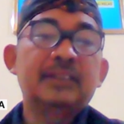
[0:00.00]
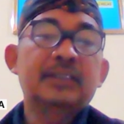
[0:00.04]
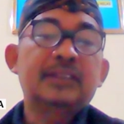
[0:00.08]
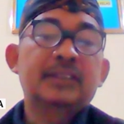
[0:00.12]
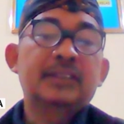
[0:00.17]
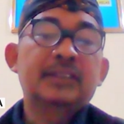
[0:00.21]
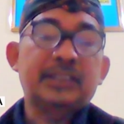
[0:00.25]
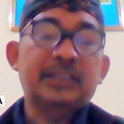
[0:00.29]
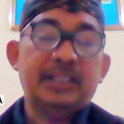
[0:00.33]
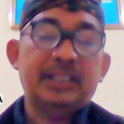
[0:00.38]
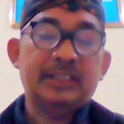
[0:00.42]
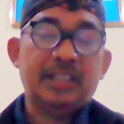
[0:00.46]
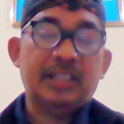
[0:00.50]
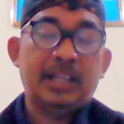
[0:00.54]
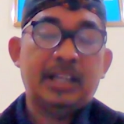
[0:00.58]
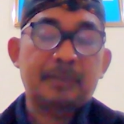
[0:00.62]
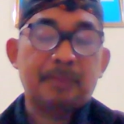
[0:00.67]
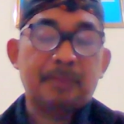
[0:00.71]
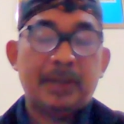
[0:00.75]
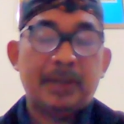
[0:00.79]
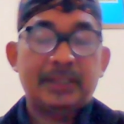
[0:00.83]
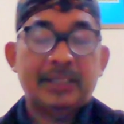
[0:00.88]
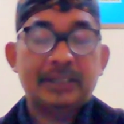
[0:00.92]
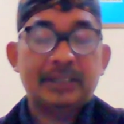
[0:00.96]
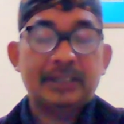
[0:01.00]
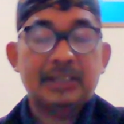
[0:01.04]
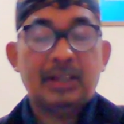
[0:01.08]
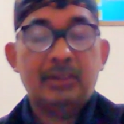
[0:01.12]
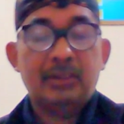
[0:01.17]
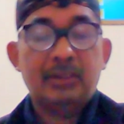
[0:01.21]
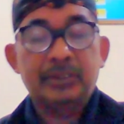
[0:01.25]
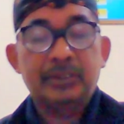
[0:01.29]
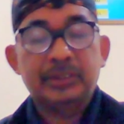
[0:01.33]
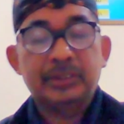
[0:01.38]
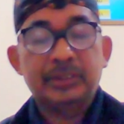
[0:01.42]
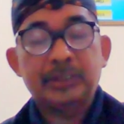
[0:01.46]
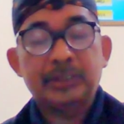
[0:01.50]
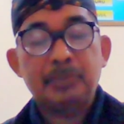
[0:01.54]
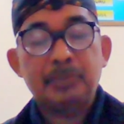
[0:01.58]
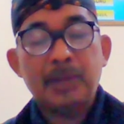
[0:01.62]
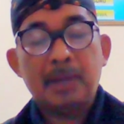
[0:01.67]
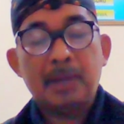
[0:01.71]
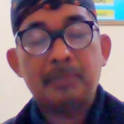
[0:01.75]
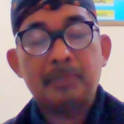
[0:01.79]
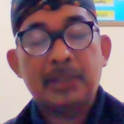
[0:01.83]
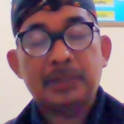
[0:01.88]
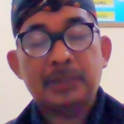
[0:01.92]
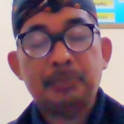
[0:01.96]
sekitar pada tahun
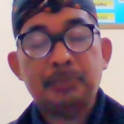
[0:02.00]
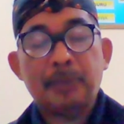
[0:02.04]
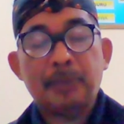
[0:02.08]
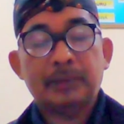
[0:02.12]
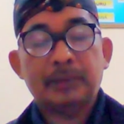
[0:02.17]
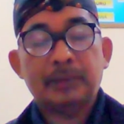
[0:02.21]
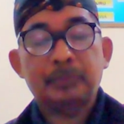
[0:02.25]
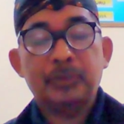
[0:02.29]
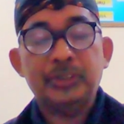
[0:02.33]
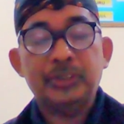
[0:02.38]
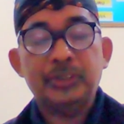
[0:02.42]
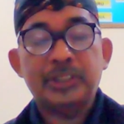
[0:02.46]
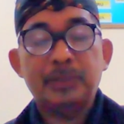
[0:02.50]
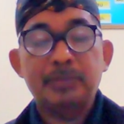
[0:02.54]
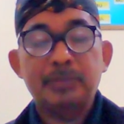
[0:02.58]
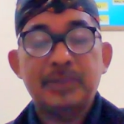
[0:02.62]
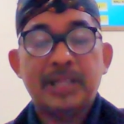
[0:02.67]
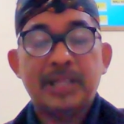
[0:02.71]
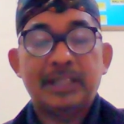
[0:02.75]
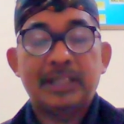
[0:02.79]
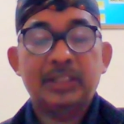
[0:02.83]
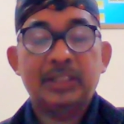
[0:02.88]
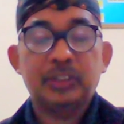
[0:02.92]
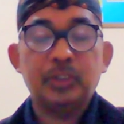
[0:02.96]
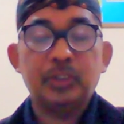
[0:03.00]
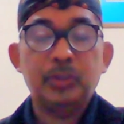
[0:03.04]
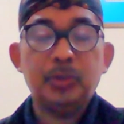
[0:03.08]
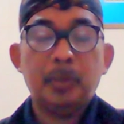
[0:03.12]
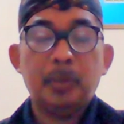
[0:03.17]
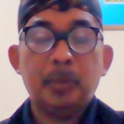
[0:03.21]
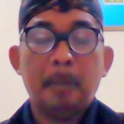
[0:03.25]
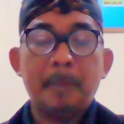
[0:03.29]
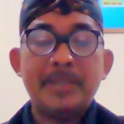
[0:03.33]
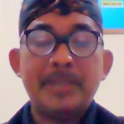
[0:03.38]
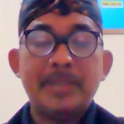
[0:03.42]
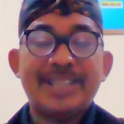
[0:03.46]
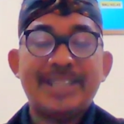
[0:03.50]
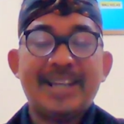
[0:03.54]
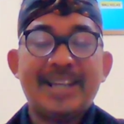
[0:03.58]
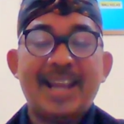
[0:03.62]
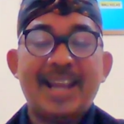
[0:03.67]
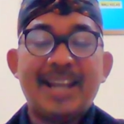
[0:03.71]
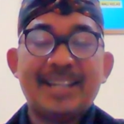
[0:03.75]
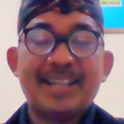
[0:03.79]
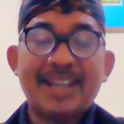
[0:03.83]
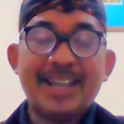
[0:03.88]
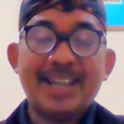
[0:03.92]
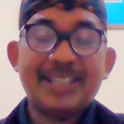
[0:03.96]
1949 itu
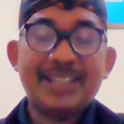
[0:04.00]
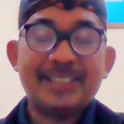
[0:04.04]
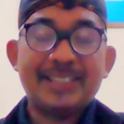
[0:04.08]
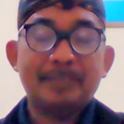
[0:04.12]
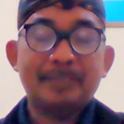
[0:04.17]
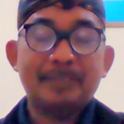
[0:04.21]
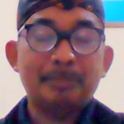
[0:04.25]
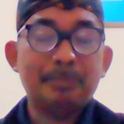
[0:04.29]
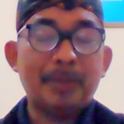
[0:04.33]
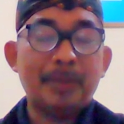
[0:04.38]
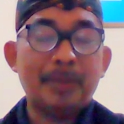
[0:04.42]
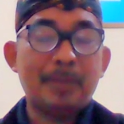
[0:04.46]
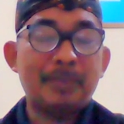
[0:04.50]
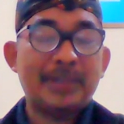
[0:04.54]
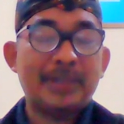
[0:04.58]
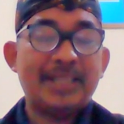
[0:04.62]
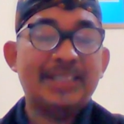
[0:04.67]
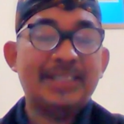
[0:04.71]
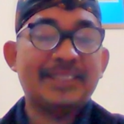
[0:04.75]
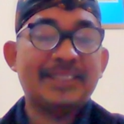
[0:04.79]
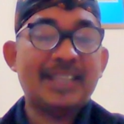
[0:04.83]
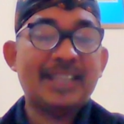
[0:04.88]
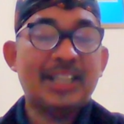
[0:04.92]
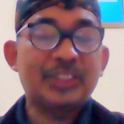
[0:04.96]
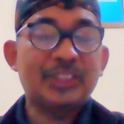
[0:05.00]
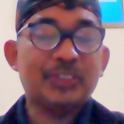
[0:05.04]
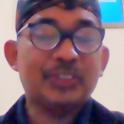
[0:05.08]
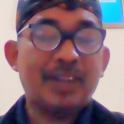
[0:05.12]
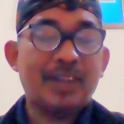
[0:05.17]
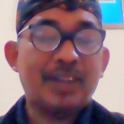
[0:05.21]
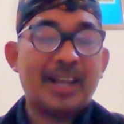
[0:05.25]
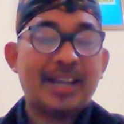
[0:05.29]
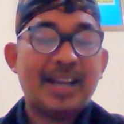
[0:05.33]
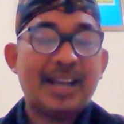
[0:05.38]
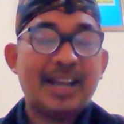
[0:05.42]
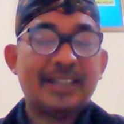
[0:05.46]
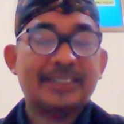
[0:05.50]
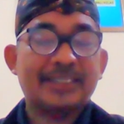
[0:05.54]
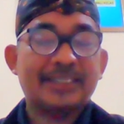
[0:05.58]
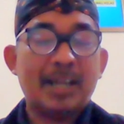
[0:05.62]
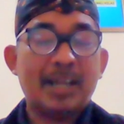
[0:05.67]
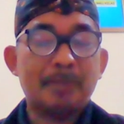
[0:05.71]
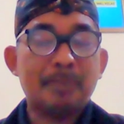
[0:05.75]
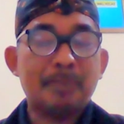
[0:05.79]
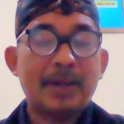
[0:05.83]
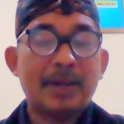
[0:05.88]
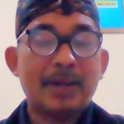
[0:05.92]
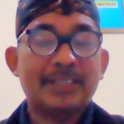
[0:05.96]
menyerahkan pemerintahan
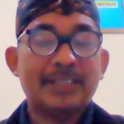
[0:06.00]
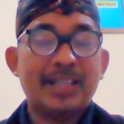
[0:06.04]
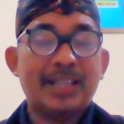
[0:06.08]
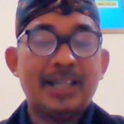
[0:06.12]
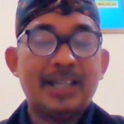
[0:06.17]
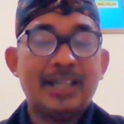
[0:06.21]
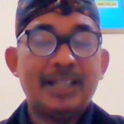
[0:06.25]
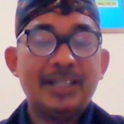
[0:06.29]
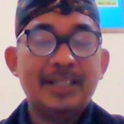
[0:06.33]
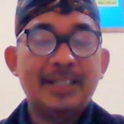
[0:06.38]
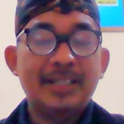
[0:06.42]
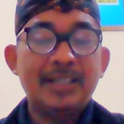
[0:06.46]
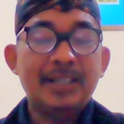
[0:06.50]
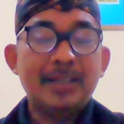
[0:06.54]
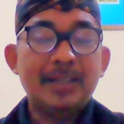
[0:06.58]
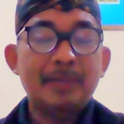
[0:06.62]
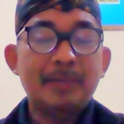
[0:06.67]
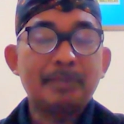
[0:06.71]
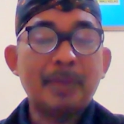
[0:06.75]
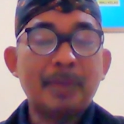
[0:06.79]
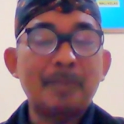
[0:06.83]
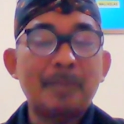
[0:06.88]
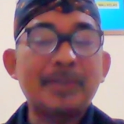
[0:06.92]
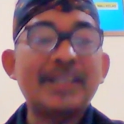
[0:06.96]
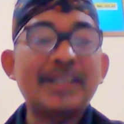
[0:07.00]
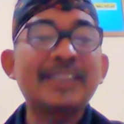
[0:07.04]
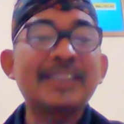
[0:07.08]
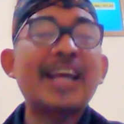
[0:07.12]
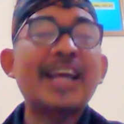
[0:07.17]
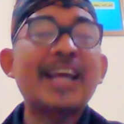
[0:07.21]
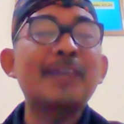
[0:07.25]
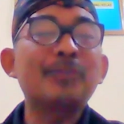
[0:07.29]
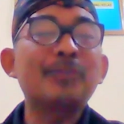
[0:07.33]
Surakarta pada pemerintahan